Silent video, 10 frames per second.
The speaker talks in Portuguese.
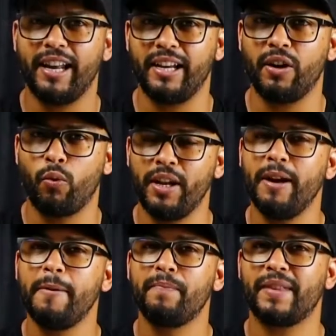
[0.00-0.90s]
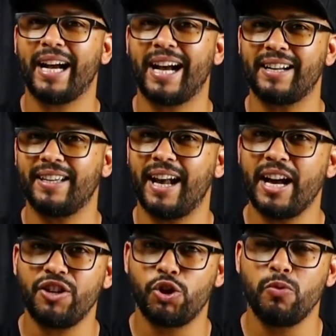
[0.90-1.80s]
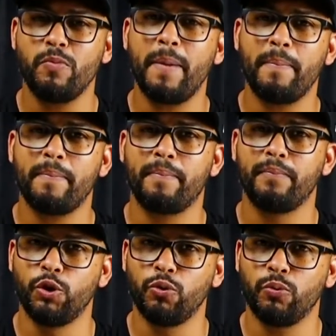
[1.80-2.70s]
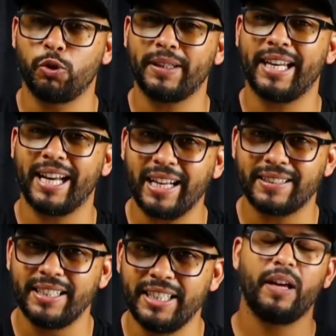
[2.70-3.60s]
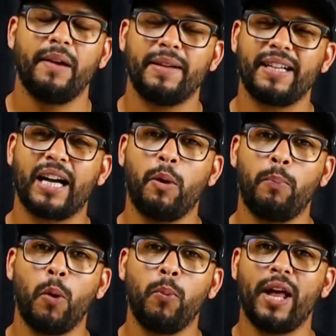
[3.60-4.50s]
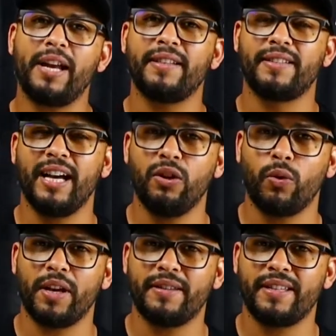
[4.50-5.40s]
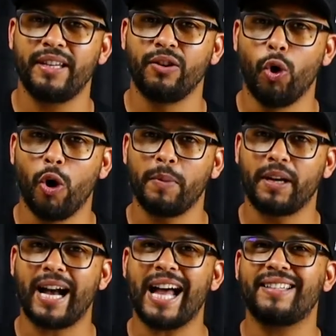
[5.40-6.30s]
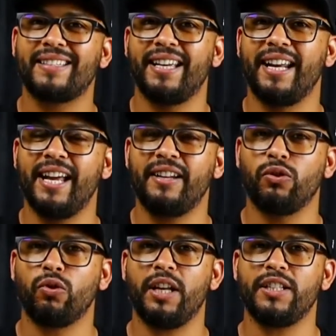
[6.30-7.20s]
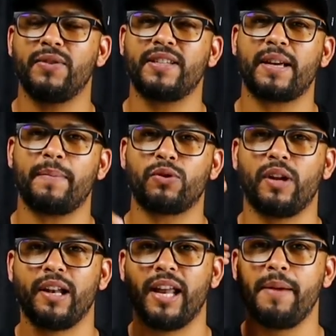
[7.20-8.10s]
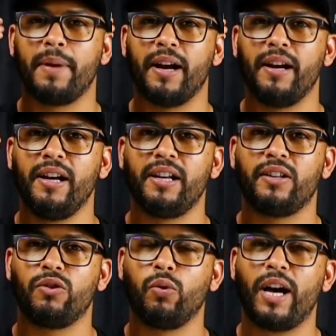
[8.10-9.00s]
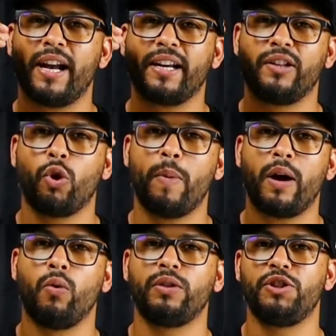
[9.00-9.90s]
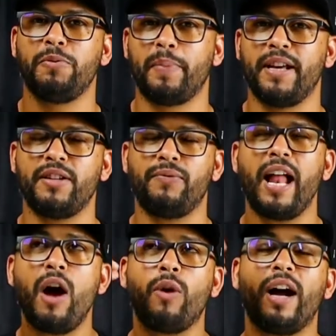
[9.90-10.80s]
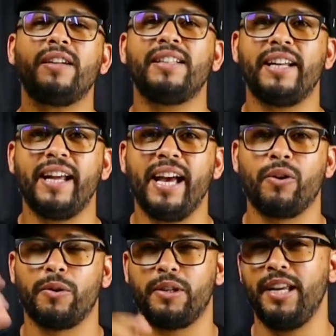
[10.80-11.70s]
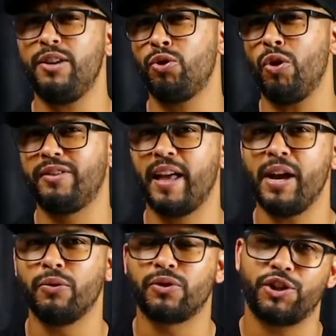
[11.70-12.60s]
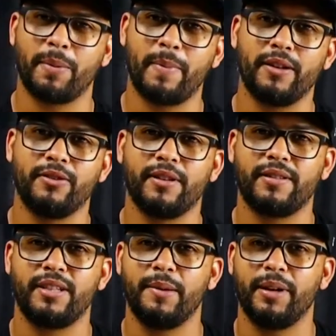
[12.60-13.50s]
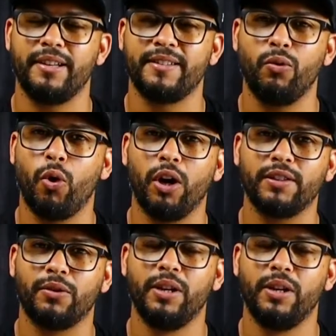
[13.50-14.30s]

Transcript: que cuida da carceragem de uma de, um, de uma delegacia. Mas acabou popularizando esse nome, carcereiro, então todas as vezes que a pessoa lembra do cara que toma conta de preso ele fala, ah, o carcereiro. E eles odeiam ser chamados assim, né, mano? Eles não gostam